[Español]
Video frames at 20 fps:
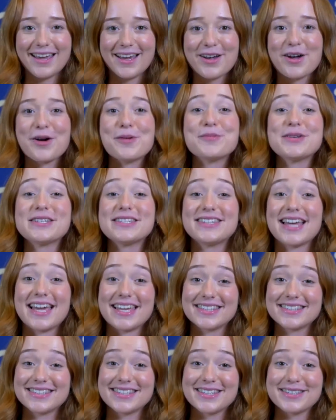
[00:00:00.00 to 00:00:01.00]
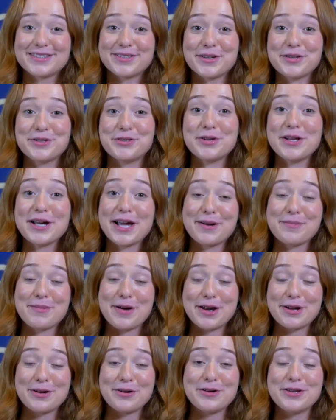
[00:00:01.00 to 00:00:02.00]
¿Cómo estáis? Soy Julia
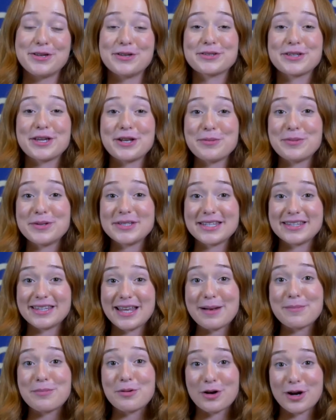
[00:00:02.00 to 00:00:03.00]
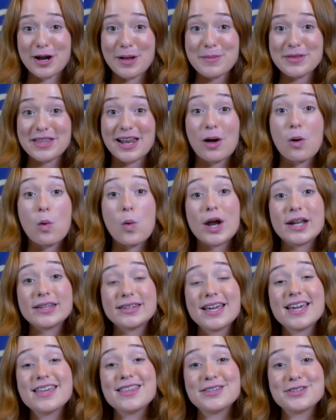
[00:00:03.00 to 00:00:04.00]
Camargo y os quiero presentar el programa de la
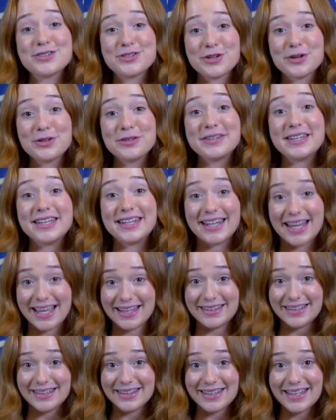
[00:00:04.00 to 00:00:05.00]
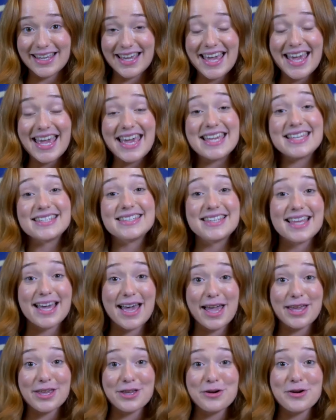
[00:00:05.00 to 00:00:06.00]
cuarta edición de Enlighted. Este
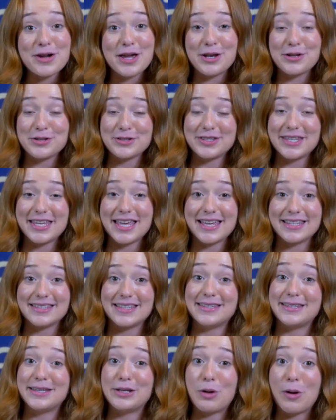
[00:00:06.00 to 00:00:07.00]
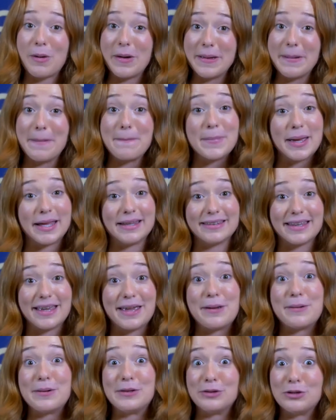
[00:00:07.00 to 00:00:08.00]
año, en los días 19, 20
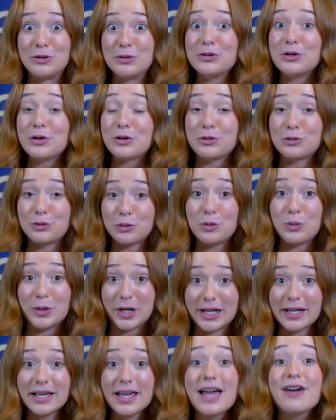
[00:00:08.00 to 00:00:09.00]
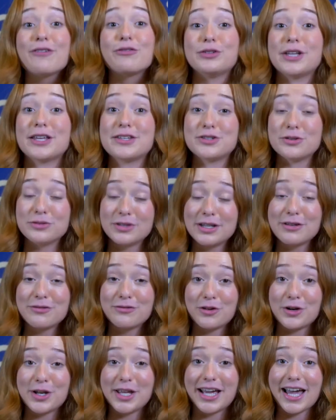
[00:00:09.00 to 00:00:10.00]
y 21 de octubre, Fundación
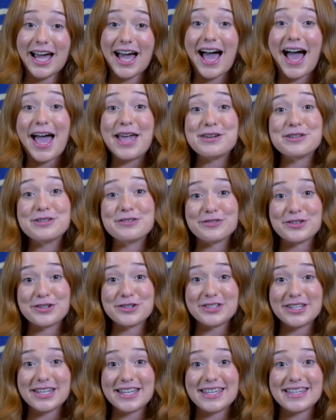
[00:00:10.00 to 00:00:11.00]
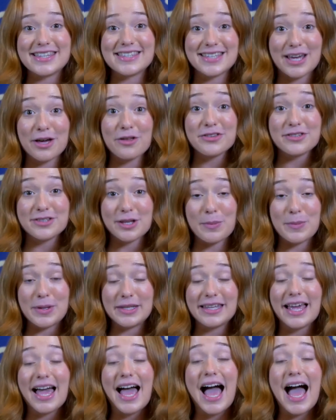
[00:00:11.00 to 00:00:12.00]
Telefónica, iUniversity y South Summit
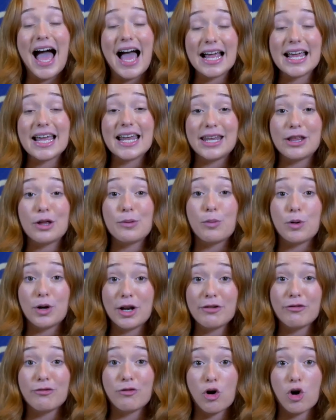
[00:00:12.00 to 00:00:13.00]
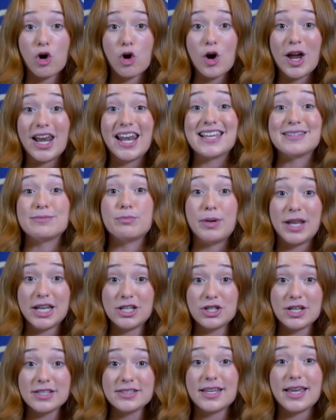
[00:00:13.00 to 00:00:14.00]
han querido poner foco en las brechas